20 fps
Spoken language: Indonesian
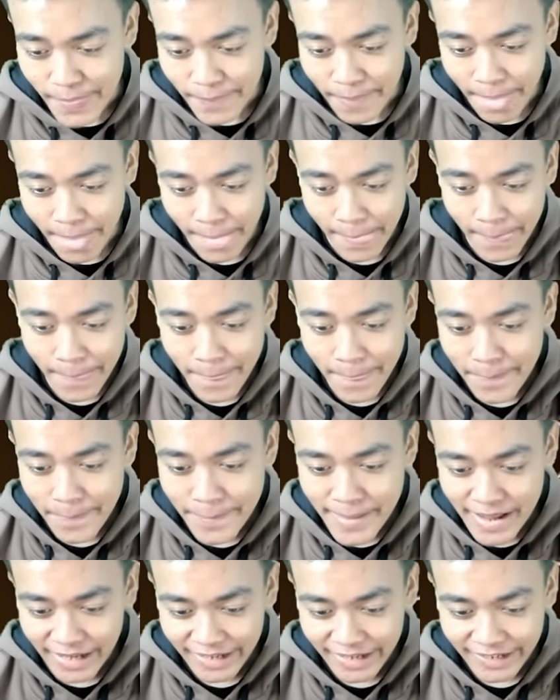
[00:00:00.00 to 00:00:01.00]

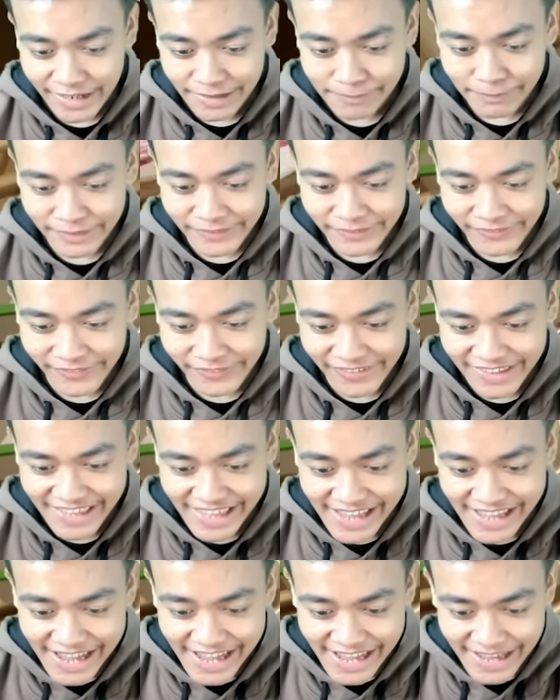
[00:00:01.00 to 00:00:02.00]
Hmm, kenapa dulu
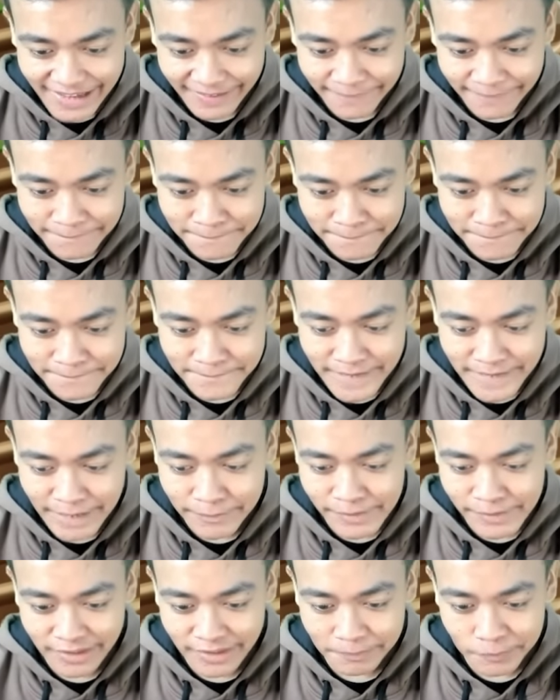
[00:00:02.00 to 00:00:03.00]
ya? Hmm,
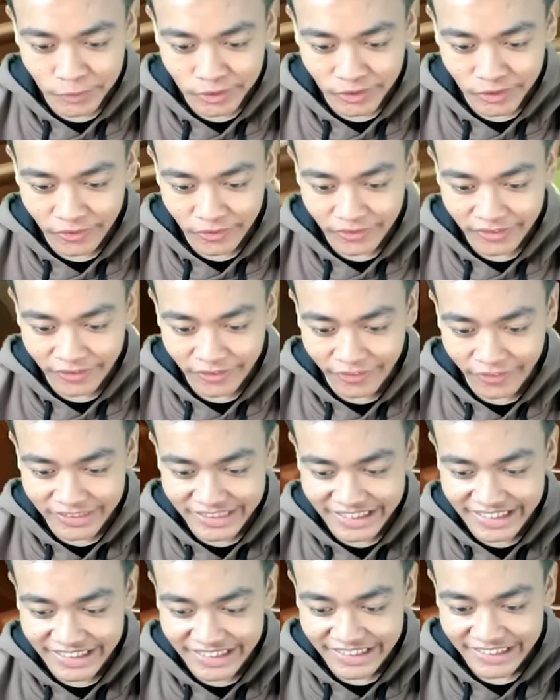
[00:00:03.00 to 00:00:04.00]
ambil sepotong
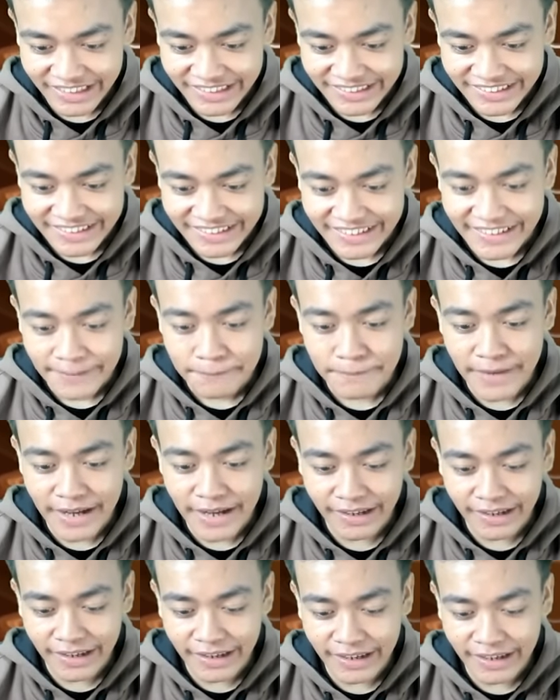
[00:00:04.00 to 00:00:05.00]
roti
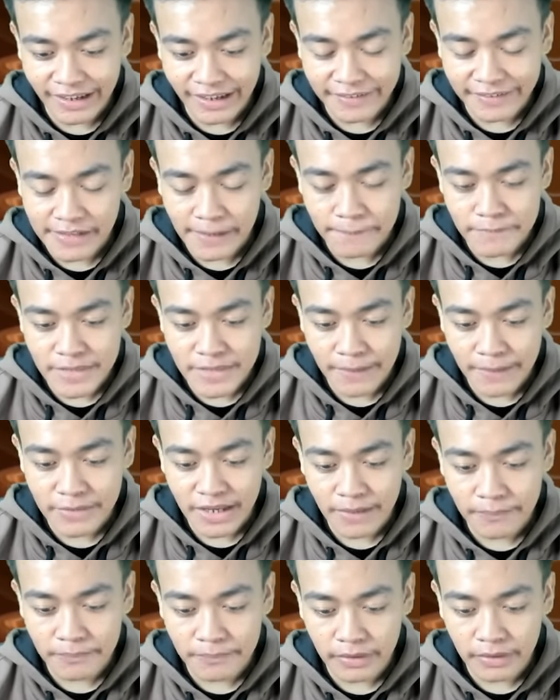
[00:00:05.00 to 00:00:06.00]
makan nyam nyam
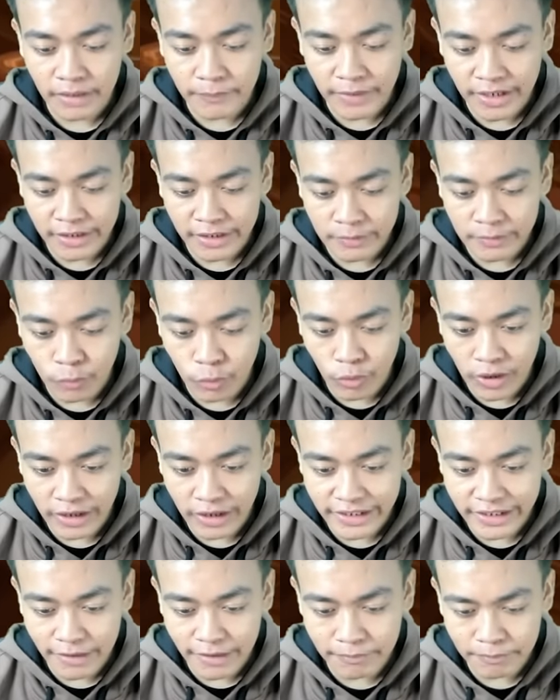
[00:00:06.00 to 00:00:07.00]
nyam eh malah dibuang
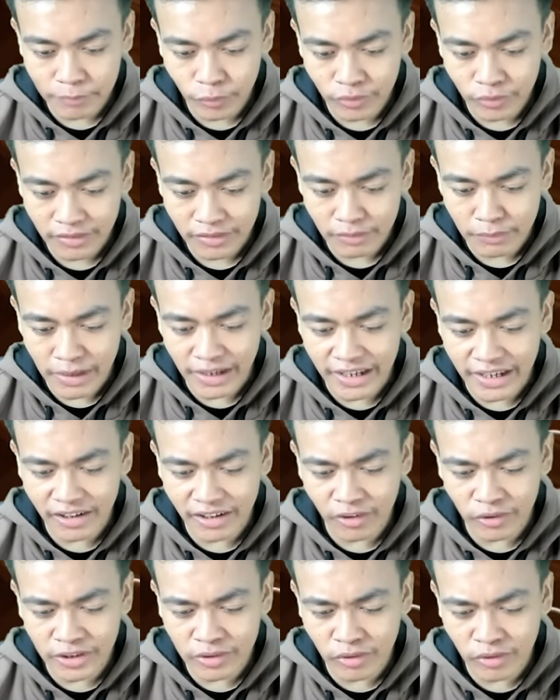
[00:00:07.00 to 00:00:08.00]
ya ampun semangka
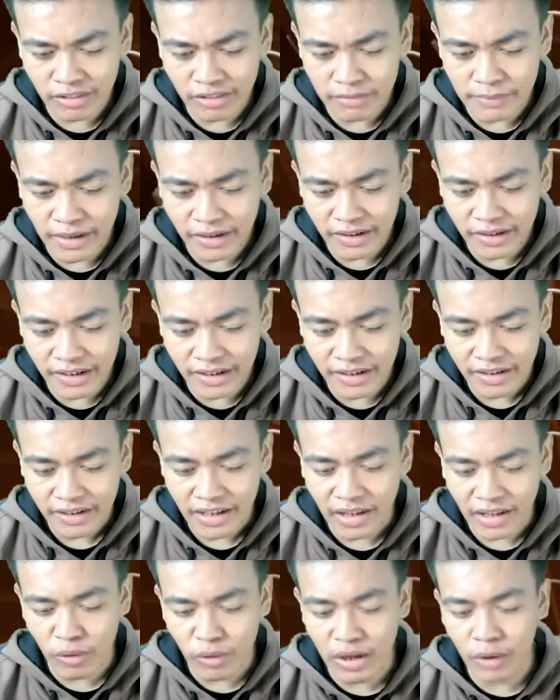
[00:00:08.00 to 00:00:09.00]
kalau gitulah semangka
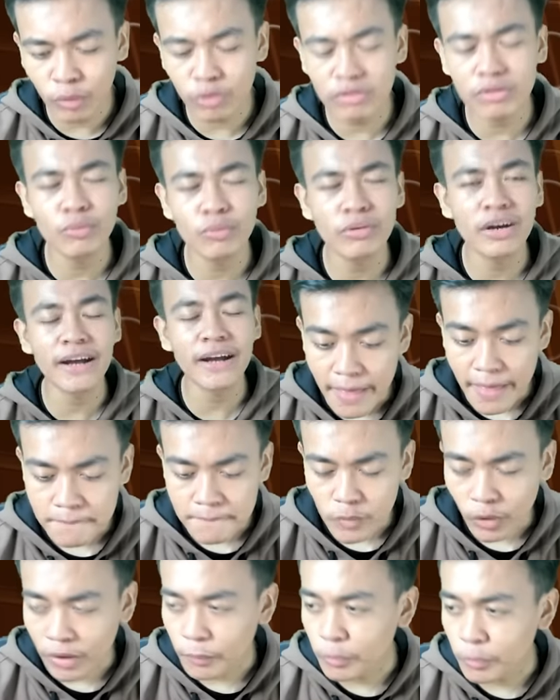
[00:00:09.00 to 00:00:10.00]
aku haus juga
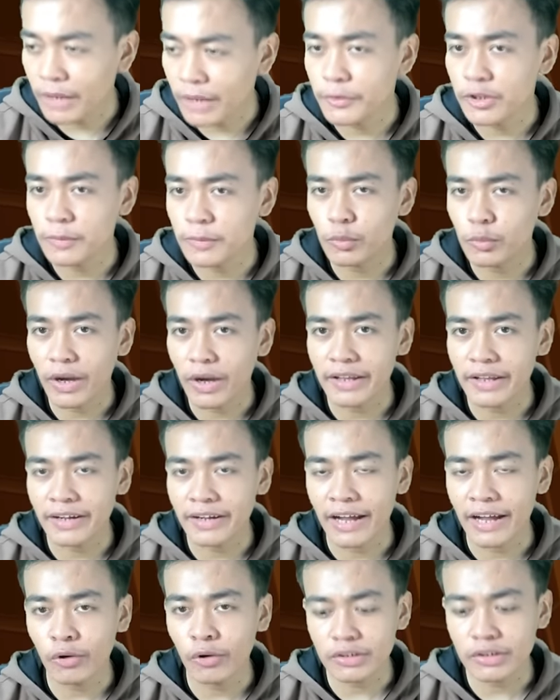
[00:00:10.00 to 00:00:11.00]
walaupun udah minum dua air
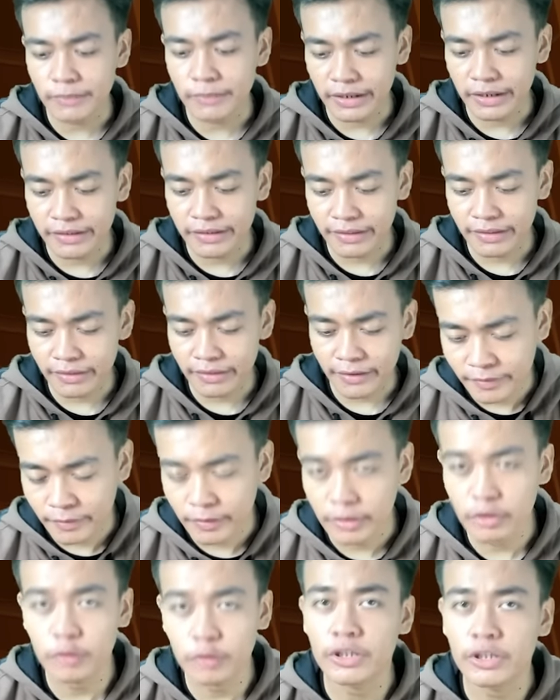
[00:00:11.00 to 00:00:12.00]
galon kemarin guys ya
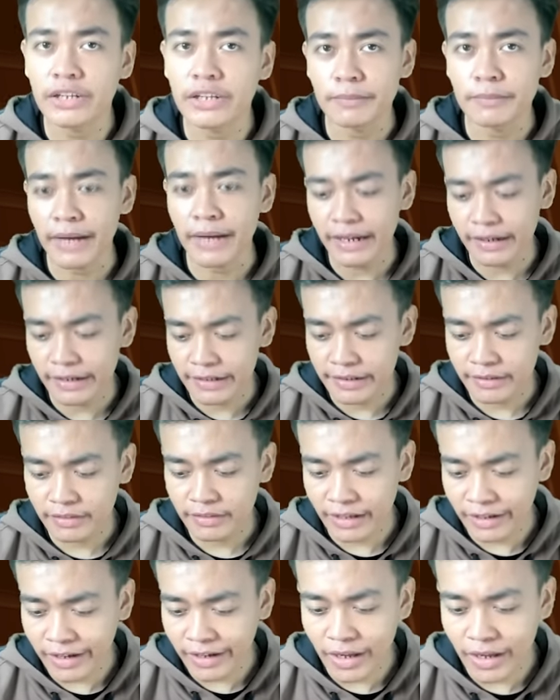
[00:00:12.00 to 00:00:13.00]
itu kan kemarin
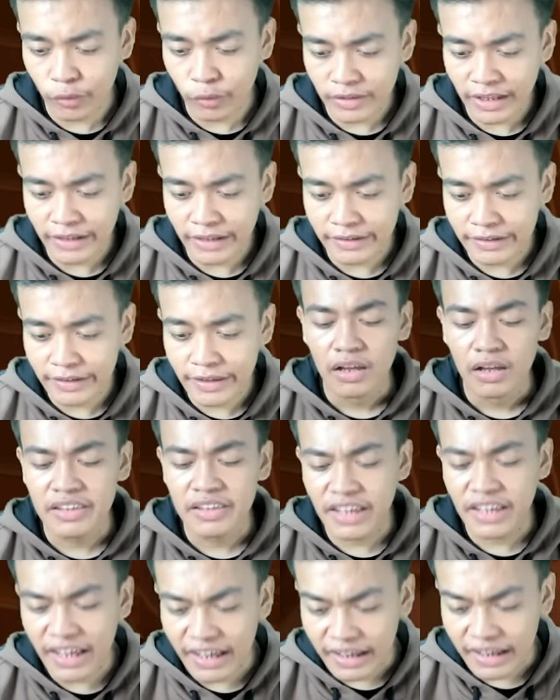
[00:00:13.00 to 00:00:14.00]
sekarang haus lagi
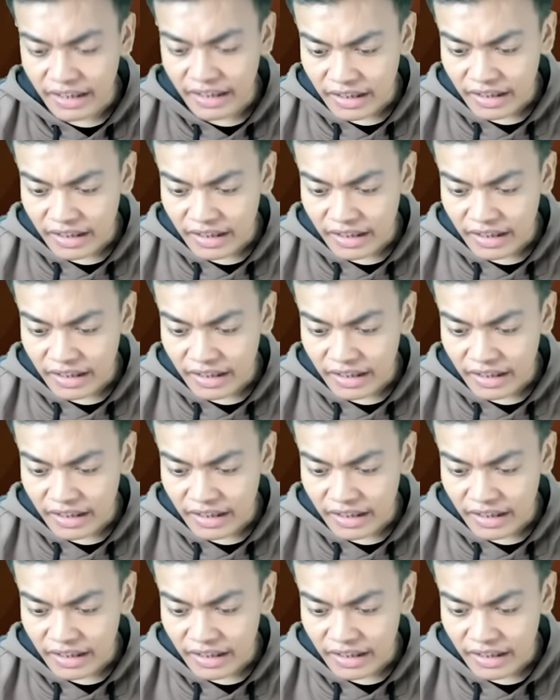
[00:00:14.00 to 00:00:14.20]
ya